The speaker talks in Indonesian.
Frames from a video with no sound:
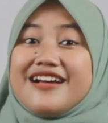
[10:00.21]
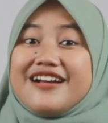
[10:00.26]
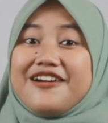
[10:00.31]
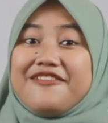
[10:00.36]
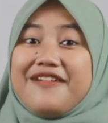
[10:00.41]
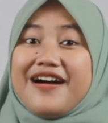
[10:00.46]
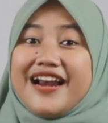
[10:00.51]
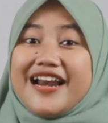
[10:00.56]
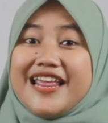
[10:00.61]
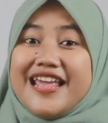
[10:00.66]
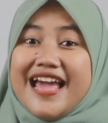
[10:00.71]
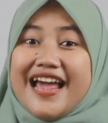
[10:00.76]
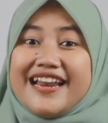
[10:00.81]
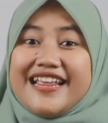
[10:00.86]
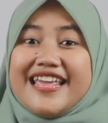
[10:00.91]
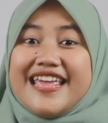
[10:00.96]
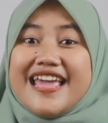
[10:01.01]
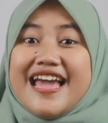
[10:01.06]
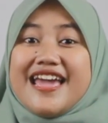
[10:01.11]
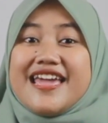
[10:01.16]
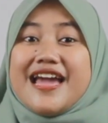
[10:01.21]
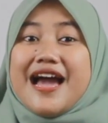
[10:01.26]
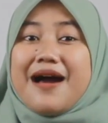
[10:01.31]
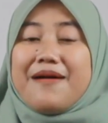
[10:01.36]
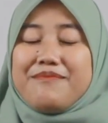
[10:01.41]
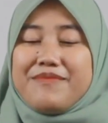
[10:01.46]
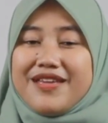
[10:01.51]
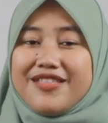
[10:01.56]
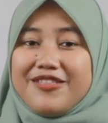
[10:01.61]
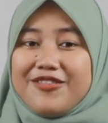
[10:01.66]
kewalian Kiai
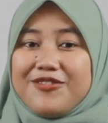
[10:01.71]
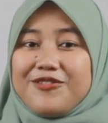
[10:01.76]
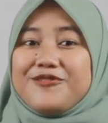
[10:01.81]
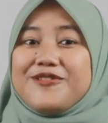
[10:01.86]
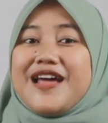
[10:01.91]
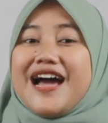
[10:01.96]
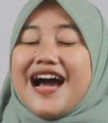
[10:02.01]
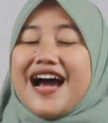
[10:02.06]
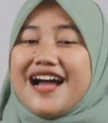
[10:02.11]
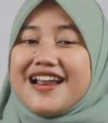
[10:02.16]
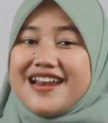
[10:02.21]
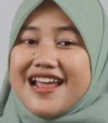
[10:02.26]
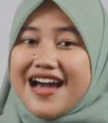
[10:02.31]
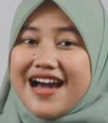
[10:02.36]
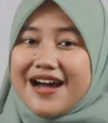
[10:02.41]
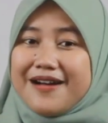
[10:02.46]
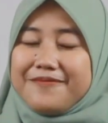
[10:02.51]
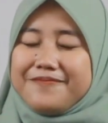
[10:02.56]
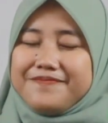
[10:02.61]
Hamid sudah ada.